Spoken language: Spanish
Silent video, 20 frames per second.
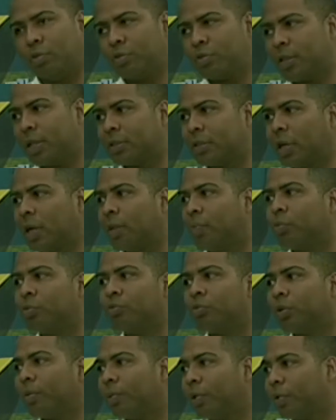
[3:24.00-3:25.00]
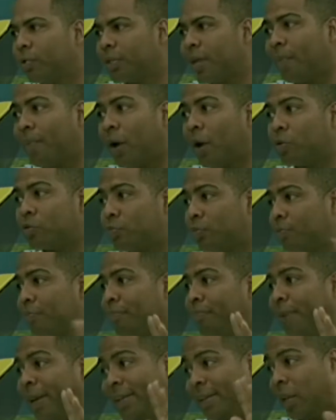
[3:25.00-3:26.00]
no sé hasta qué punto, pero llamados
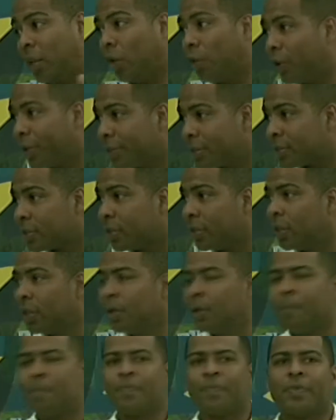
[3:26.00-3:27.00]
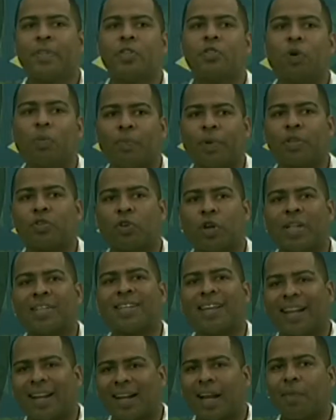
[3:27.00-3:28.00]
perdedores, son
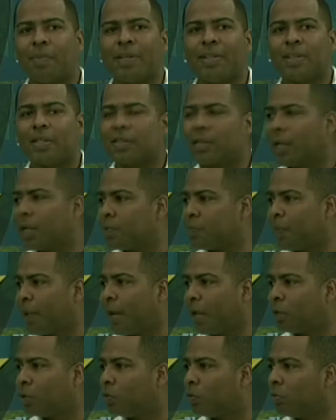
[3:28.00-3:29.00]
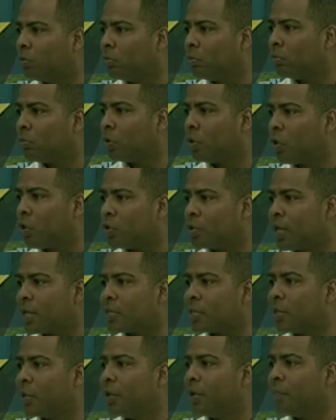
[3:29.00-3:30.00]
personas que realmente están esperando
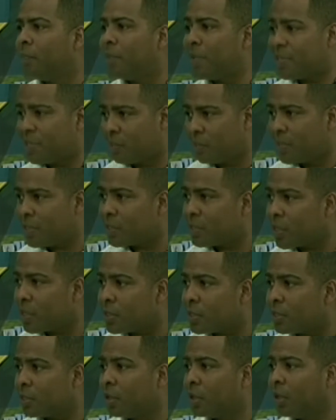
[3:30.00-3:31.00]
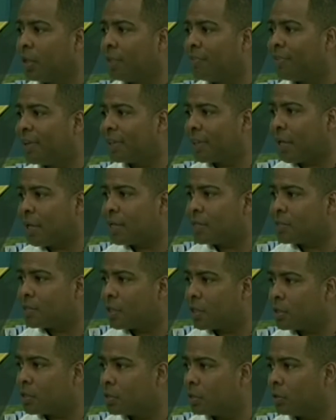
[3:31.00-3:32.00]
cosas pesimistas y
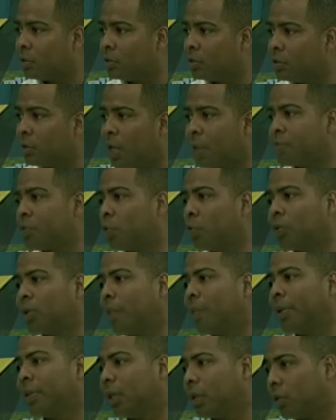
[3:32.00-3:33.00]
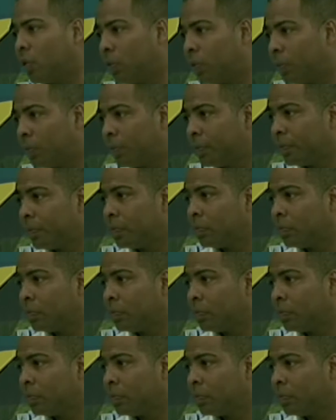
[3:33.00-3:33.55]
fatalistas de absolutamente todo.